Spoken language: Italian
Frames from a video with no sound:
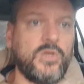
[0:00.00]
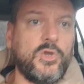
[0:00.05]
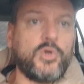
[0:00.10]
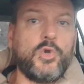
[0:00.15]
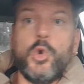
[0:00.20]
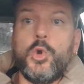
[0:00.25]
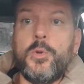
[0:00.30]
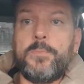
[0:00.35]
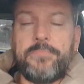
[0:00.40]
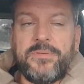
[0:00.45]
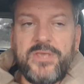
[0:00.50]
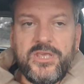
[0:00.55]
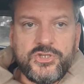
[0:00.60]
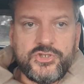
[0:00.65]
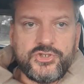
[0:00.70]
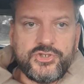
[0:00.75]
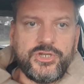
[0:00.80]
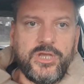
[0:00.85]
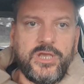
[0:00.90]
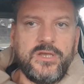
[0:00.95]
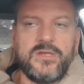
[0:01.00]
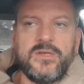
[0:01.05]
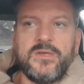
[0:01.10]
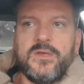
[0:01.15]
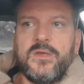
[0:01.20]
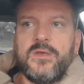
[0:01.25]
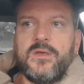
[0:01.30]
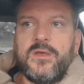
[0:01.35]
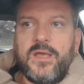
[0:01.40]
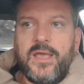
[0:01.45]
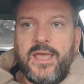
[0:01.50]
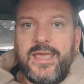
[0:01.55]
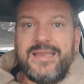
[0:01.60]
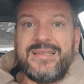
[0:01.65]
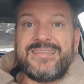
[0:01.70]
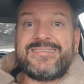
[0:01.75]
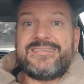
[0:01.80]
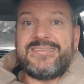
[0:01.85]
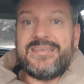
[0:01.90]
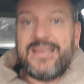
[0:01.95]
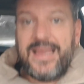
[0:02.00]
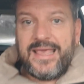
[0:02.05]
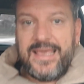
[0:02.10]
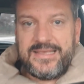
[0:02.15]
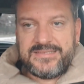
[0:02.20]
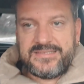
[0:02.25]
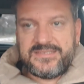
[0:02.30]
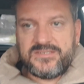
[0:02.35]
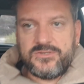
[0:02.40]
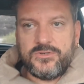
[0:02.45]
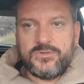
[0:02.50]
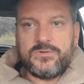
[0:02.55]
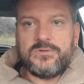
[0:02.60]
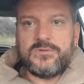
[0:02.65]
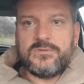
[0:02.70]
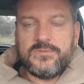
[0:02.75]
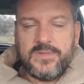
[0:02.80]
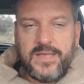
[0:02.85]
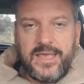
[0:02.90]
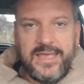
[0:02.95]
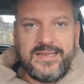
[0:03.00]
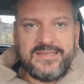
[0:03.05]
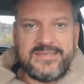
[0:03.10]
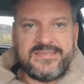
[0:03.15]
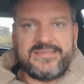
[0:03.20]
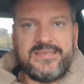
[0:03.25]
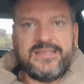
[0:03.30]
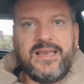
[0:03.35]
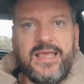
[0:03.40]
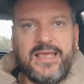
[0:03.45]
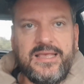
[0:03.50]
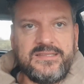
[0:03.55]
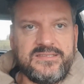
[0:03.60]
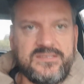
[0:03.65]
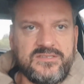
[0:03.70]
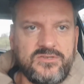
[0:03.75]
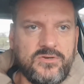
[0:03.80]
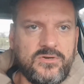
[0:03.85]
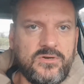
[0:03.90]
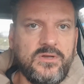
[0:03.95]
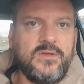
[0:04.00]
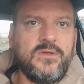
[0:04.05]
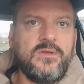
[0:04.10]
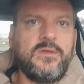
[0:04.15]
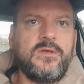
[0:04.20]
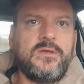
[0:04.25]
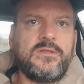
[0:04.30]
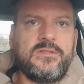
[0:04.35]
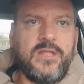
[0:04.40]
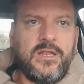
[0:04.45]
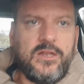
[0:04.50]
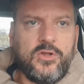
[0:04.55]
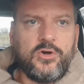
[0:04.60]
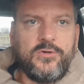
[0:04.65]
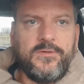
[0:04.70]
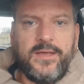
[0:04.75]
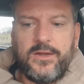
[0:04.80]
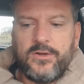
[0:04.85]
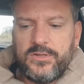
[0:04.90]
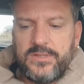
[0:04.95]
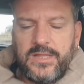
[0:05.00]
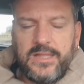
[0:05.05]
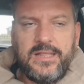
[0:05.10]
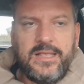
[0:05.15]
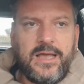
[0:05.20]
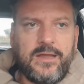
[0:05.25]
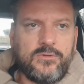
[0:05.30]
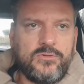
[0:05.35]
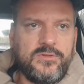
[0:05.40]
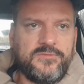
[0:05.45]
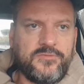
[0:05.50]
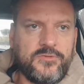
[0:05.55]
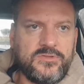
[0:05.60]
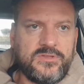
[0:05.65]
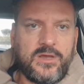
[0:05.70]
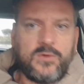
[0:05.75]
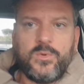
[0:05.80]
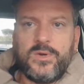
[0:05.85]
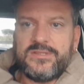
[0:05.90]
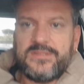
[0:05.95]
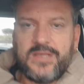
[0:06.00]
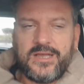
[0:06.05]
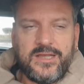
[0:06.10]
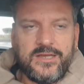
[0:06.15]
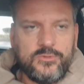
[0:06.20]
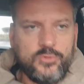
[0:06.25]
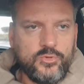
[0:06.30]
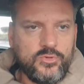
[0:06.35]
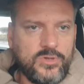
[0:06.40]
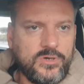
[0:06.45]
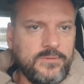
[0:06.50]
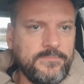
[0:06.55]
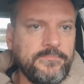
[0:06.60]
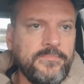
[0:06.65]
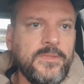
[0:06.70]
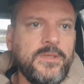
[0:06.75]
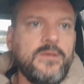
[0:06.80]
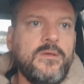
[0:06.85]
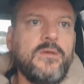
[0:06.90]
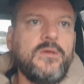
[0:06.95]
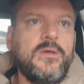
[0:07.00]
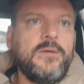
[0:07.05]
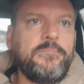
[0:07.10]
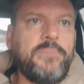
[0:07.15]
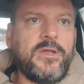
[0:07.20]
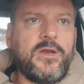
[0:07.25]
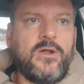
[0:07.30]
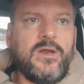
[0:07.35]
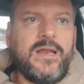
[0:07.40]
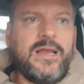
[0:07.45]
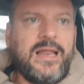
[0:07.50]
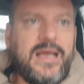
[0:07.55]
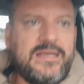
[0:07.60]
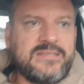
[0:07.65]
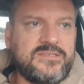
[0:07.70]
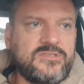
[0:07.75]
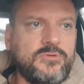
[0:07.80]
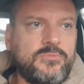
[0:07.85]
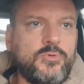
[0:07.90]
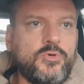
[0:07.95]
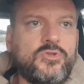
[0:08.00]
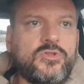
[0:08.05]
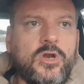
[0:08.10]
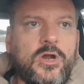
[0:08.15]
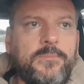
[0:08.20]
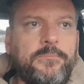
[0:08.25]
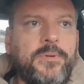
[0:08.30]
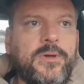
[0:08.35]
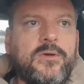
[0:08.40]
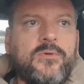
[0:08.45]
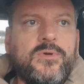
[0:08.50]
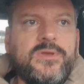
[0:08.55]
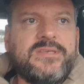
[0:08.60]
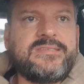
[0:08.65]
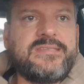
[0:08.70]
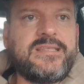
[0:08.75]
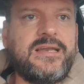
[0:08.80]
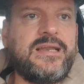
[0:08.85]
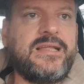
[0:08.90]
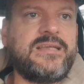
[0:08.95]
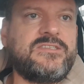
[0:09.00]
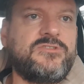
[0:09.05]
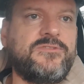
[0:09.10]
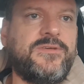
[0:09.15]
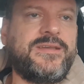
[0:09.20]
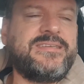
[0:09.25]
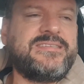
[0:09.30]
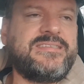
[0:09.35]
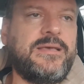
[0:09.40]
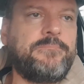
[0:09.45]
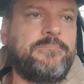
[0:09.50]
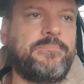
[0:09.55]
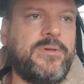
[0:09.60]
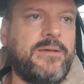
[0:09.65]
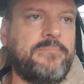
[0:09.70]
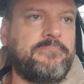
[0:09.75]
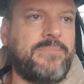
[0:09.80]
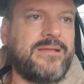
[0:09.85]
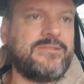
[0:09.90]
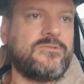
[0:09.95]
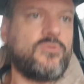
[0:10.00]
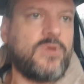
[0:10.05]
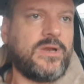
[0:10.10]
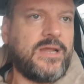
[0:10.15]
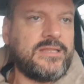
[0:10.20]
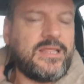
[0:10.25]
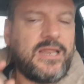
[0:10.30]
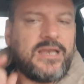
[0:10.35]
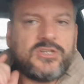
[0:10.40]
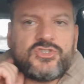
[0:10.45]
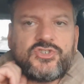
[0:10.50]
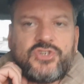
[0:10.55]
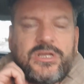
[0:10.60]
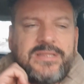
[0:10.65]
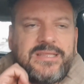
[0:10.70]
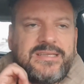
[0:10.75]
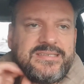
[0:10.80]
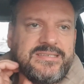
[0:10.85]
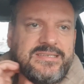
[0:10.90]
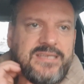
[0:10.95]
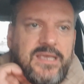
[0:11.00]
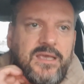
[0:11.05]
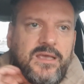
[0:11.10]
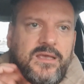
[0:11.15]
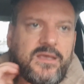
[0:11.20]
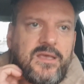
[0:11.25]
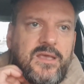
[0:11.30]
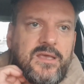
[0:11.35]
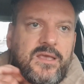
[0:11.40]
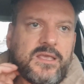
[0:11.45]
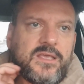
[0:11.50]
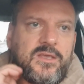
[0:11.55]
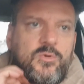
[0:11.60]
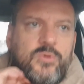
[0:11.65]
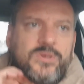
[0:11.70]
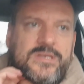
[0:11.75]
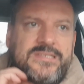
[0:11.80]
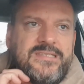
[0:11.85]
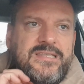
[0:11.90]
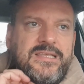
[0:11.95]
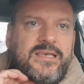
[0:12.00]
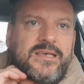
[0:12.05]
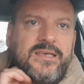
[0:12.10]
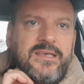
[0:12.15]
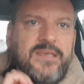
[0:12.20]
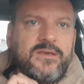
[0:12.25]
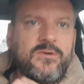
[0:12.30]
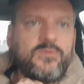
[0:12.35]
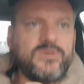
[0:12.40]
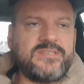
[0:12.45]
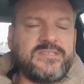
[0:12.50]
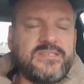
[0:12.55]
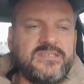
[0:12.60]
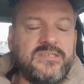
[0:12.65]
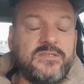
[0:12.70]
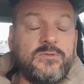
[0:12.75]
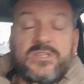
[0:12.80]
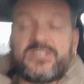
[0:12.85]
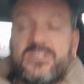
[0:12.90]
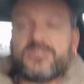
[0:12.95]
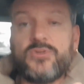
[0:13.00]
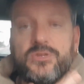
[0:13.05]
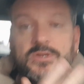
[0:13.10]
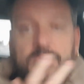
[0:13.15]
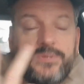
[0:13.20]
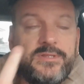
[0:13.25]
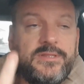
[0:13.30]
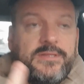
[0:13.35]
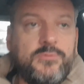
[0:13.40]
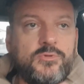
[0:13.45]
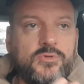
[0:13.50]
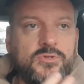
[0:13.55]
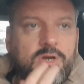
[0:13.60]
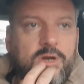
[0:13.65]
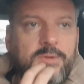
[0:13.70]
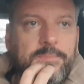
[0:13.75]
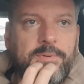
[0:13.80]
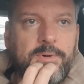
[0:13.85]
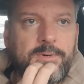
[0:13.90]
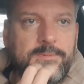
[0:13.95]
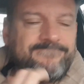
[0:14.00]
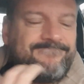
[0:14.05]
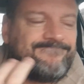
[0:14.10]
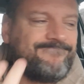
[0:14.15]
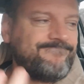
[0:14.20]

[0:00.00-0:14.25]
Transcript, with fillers: colpisce è il silenzio, è il silenzio del governo italiano di fronte a quanto accaduto, però la Lazio purtroppo è questa, la Lazio viene sempre abbandonata, lasciata a sé in queste, in queste situazioni, quindi purtroppo